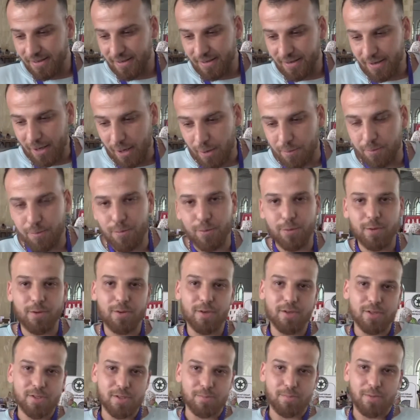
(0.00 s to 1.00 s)
نحب
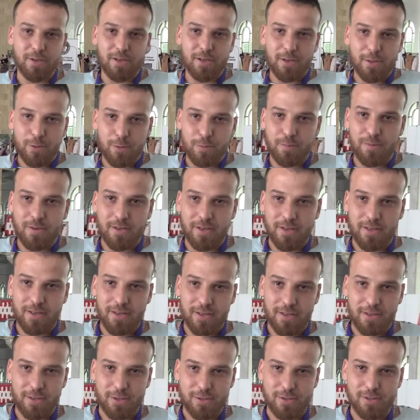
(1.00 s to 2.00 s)
اليوم
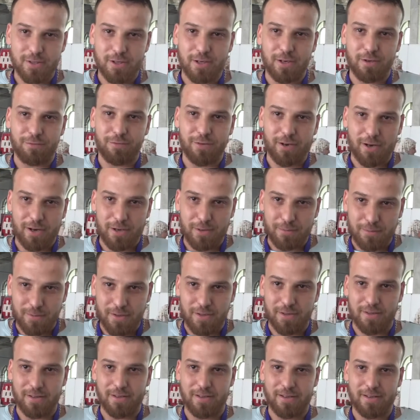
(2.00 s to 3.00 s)
كي جينا فرحنا
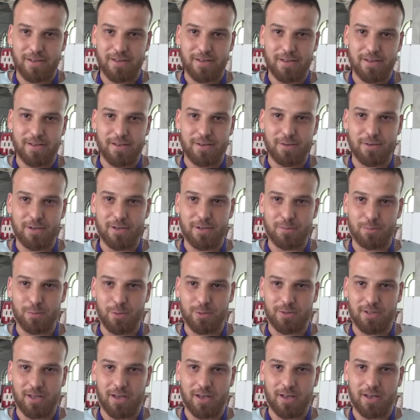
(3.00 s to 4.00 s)
بهذا
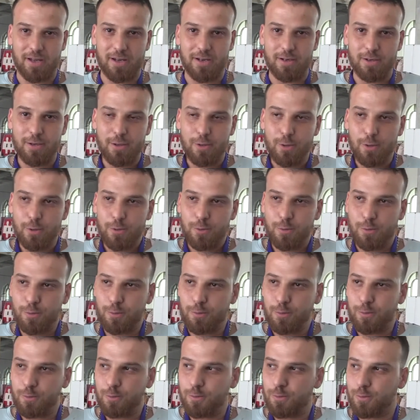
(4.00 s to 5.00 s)
الملتقى
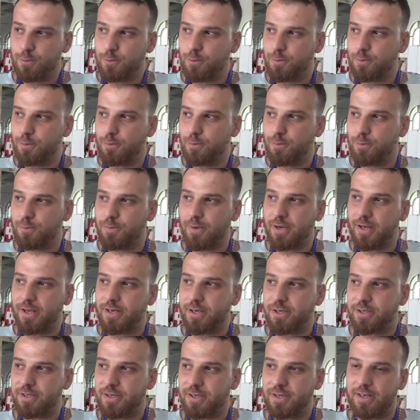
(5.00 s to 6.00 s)

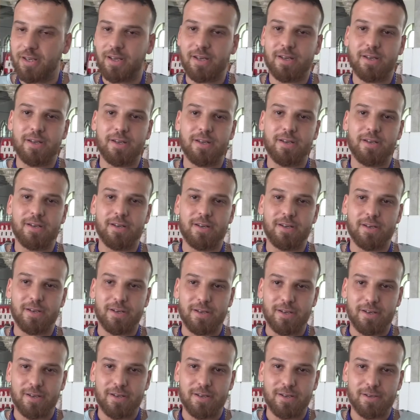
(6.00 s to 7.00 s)
وبغينا ان شاء الله
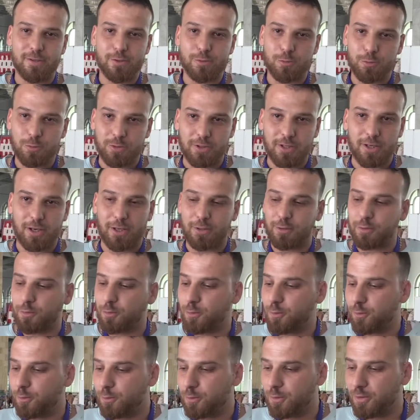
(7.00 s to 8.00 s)
الى السلطات
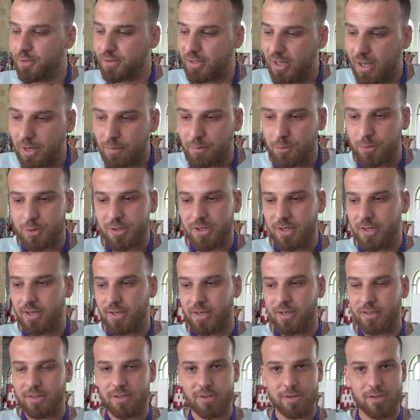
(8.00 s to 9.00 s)
يقدروا يدعموا
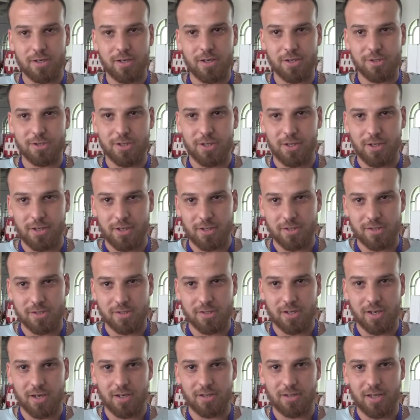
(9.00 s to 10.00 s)
شركه
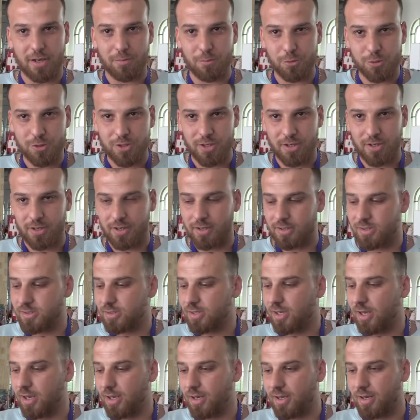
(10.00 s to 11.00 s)
شركات يدعموا الشركات
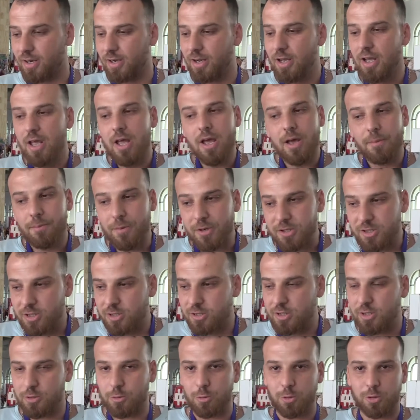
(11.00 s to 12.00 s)
الصغيره باش
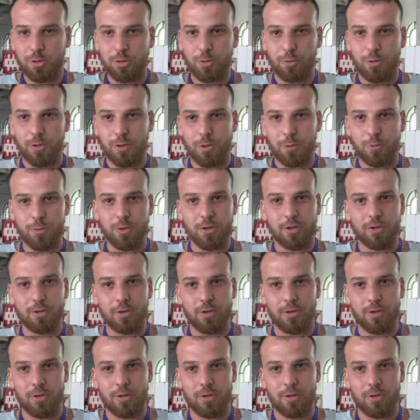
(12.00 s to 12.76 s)
يزيدوا يتطوروا